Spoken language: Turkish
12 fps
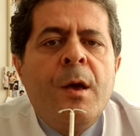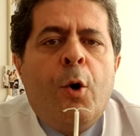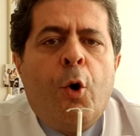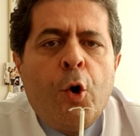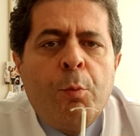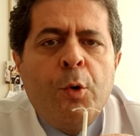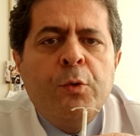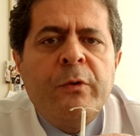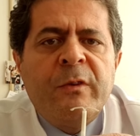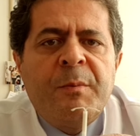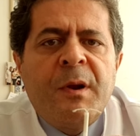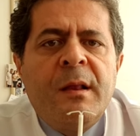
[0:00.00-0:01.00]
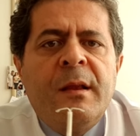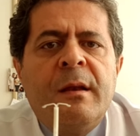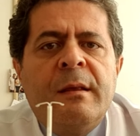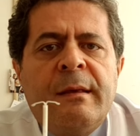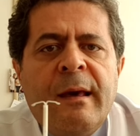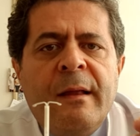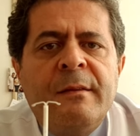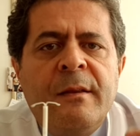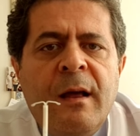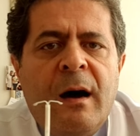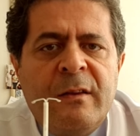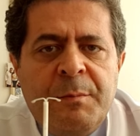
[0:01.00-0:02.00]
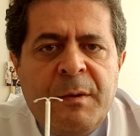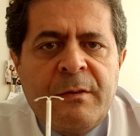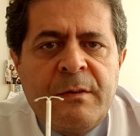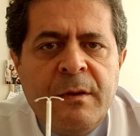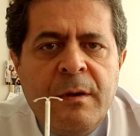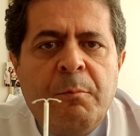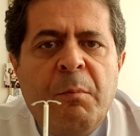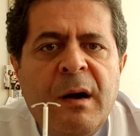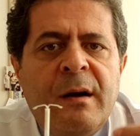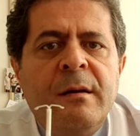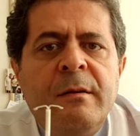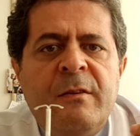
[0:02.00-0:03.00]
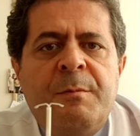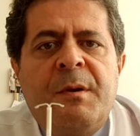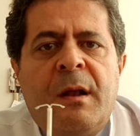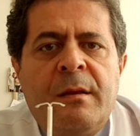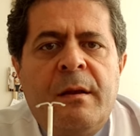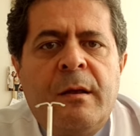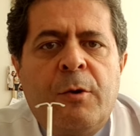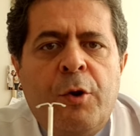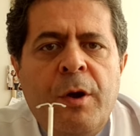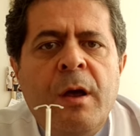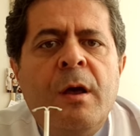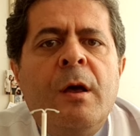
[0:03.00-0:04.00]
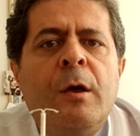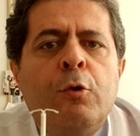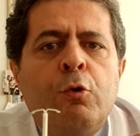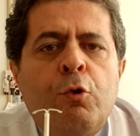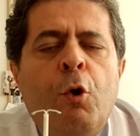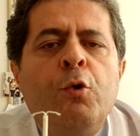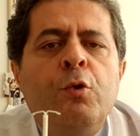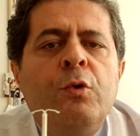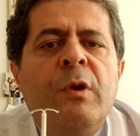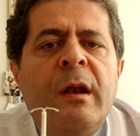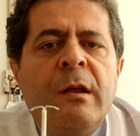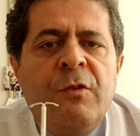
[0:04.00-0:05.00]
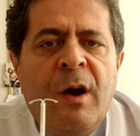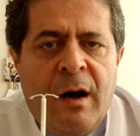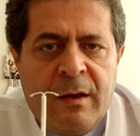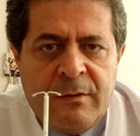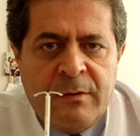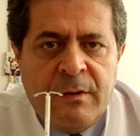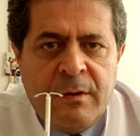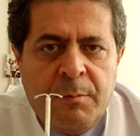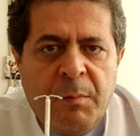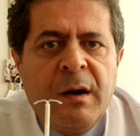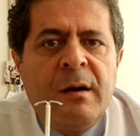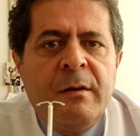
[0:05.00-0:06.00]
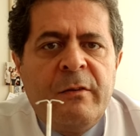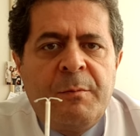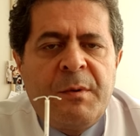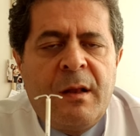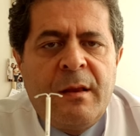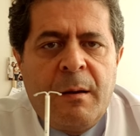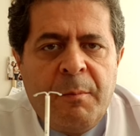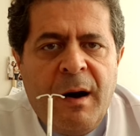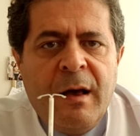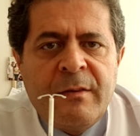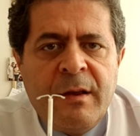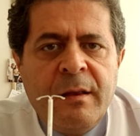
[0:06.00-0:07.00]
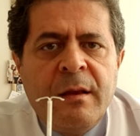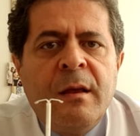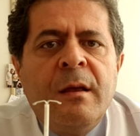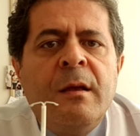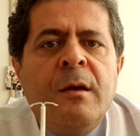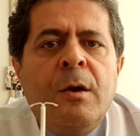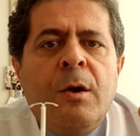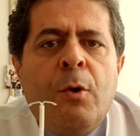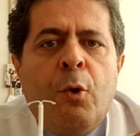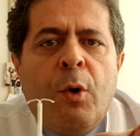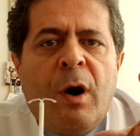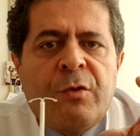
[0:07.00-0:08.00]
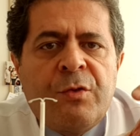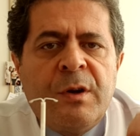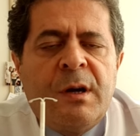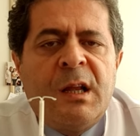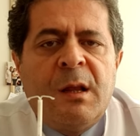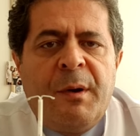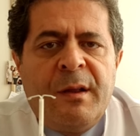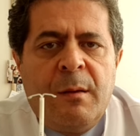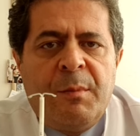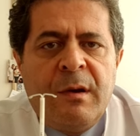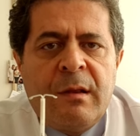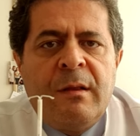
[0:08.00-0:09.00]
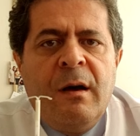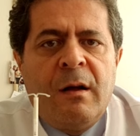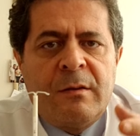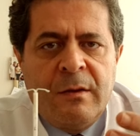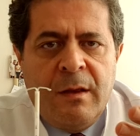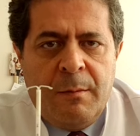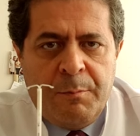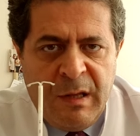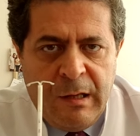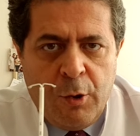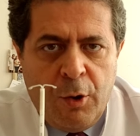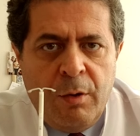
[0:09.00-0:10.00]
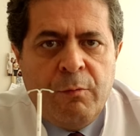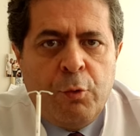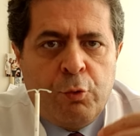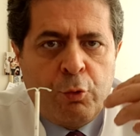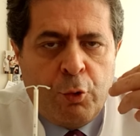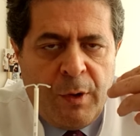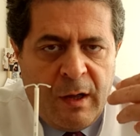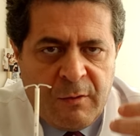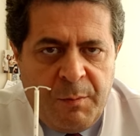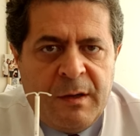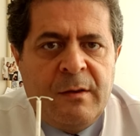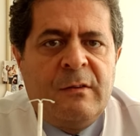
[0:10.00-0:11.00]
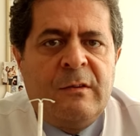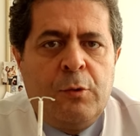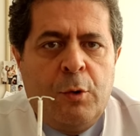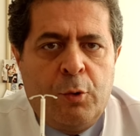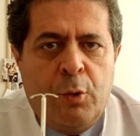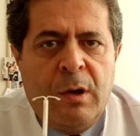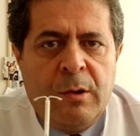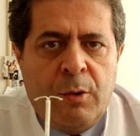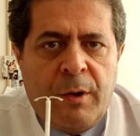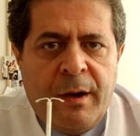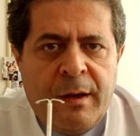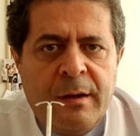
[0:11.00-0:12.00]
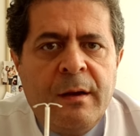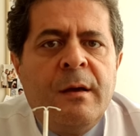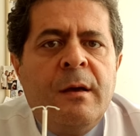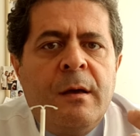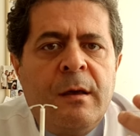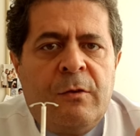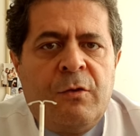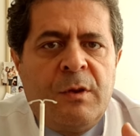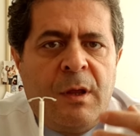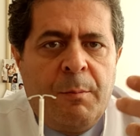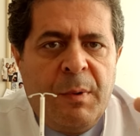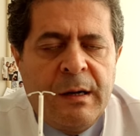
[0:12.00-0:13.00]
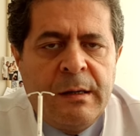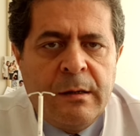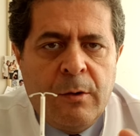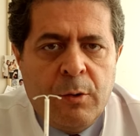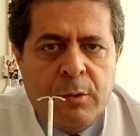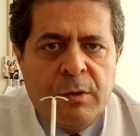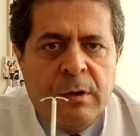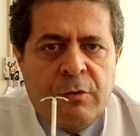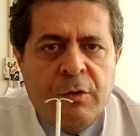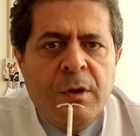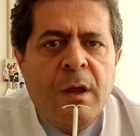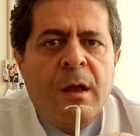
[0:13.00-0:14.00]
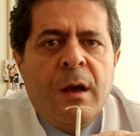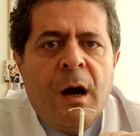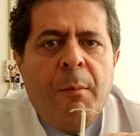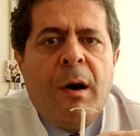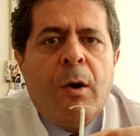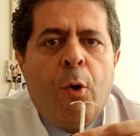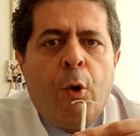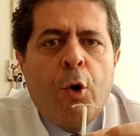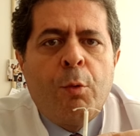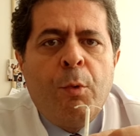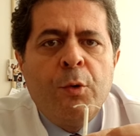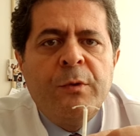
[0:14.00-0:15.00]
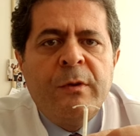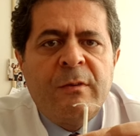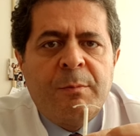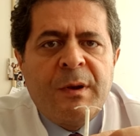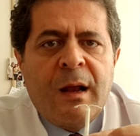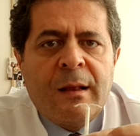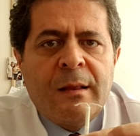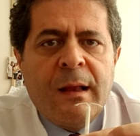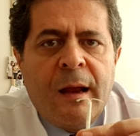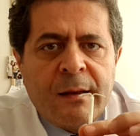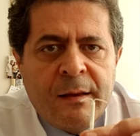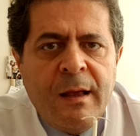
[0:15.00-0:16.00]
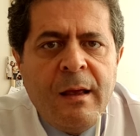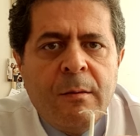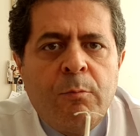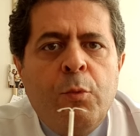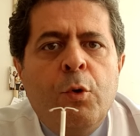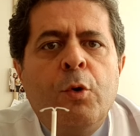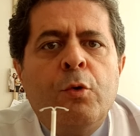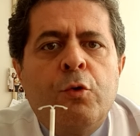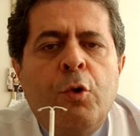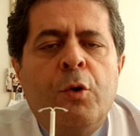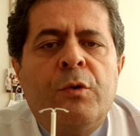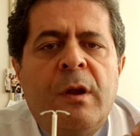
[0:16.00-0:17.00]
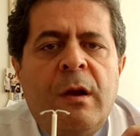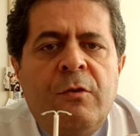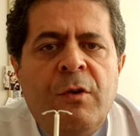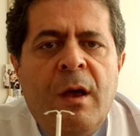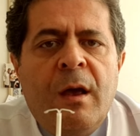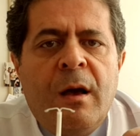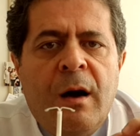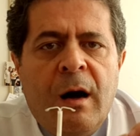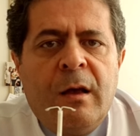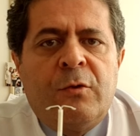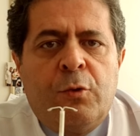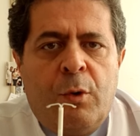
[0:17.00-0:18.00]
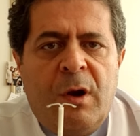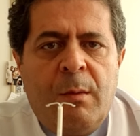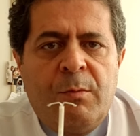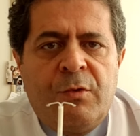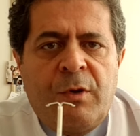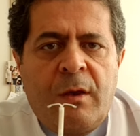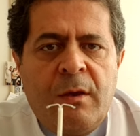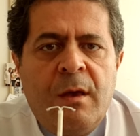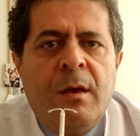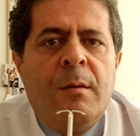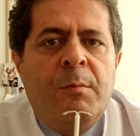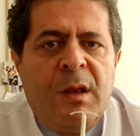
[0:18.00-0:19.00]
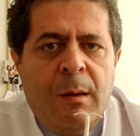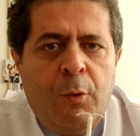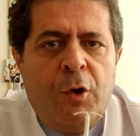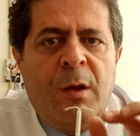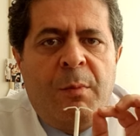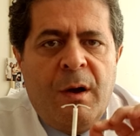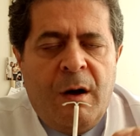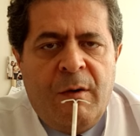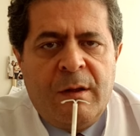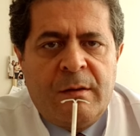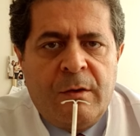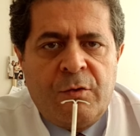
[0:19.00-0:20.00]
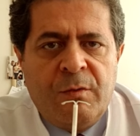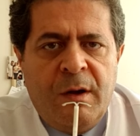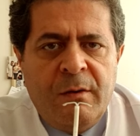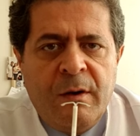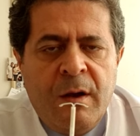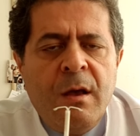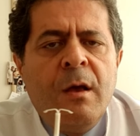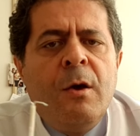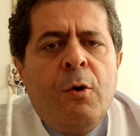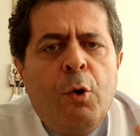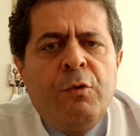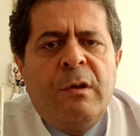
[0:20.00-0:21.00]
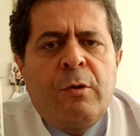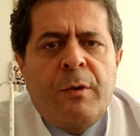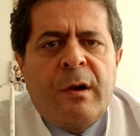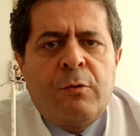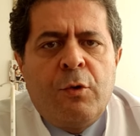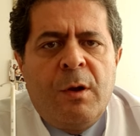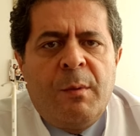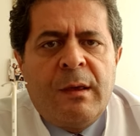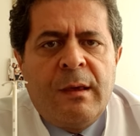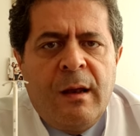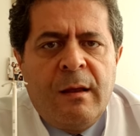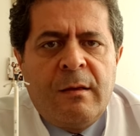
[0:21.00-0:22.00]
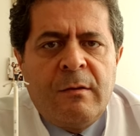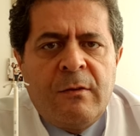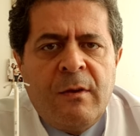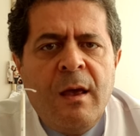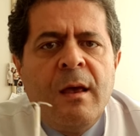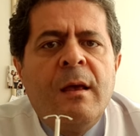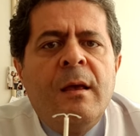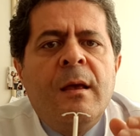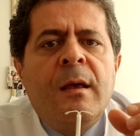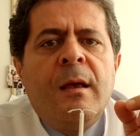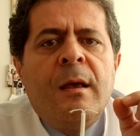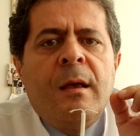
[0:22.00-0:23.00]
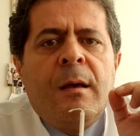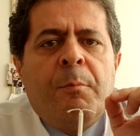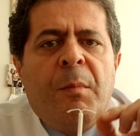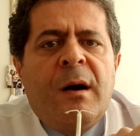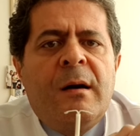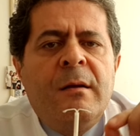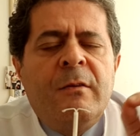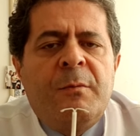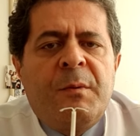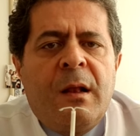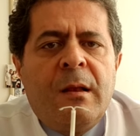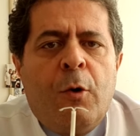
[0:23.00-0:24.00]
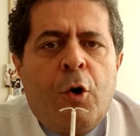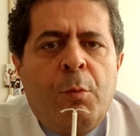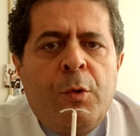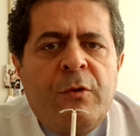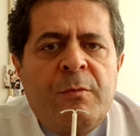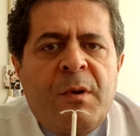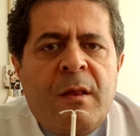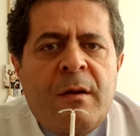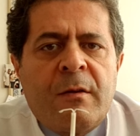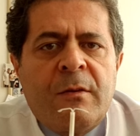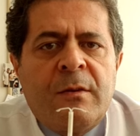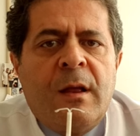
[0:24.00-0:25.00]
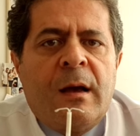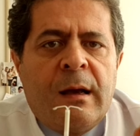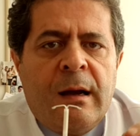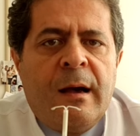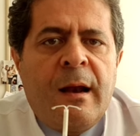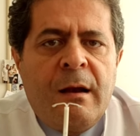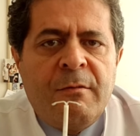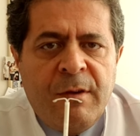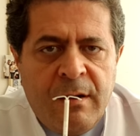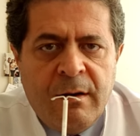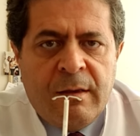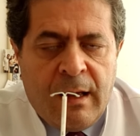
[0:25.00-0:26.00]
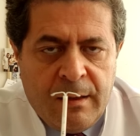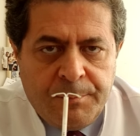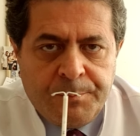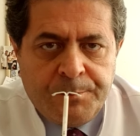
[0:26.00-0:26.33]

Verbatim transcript: Hormonlu spirallerin kendini atması bakırlı spirallere göre son derece az. Bakırlı spiraller bazen o aşırı kanama ile birlikte atılabiliyor. Vücut onu atmak istiyor doğal olarak. içinde bakır olduğu için ama hormonlu spirallerde bu son derece az görülen bir şey. Bir de böyle bir avantajı var. Özet olarak söylemek gerekirse bakırlı spiralle hormonlu spiral arasında karar verirken